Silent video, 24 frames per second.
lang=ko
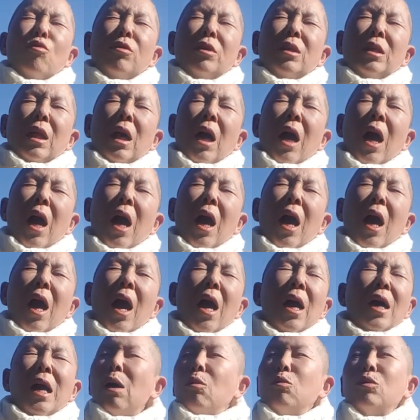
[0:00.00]
곳을 다
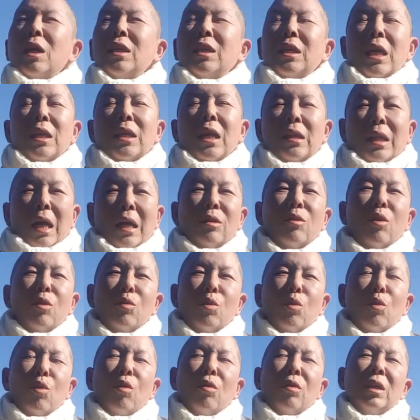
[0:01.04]
가고 다
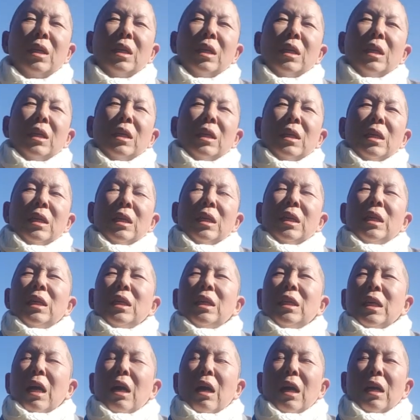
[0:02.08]
찾아다녀도
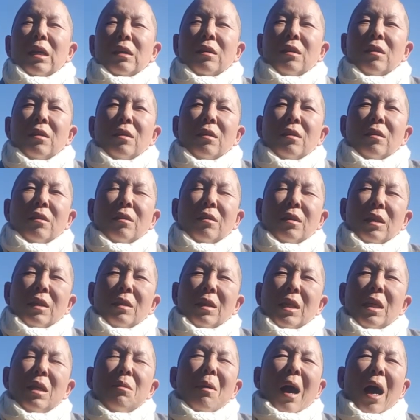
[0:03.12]
진짜 그
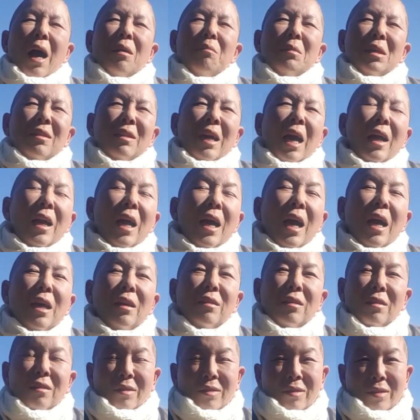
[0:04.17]
이 마음이
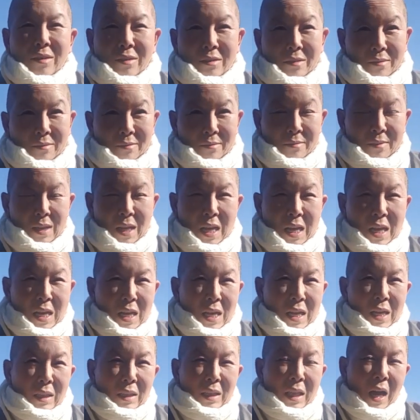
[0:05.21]
사랑하는 것은
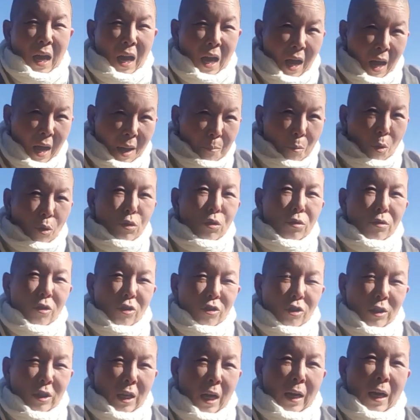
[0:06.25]
다 모든
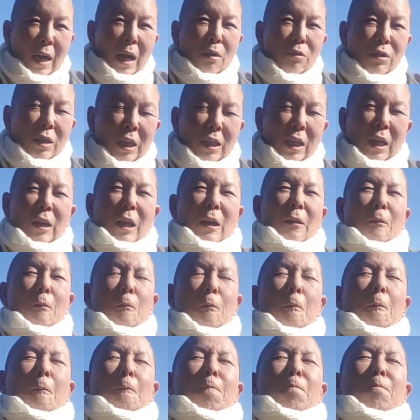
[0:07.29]
것을 사랑하고
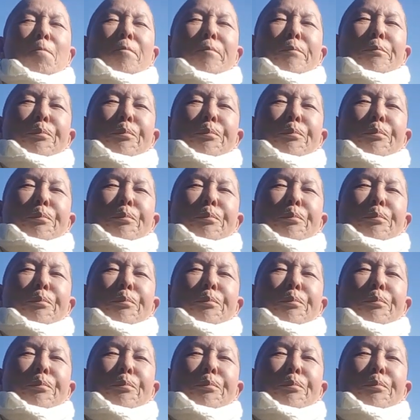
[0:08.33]
찾아다녀도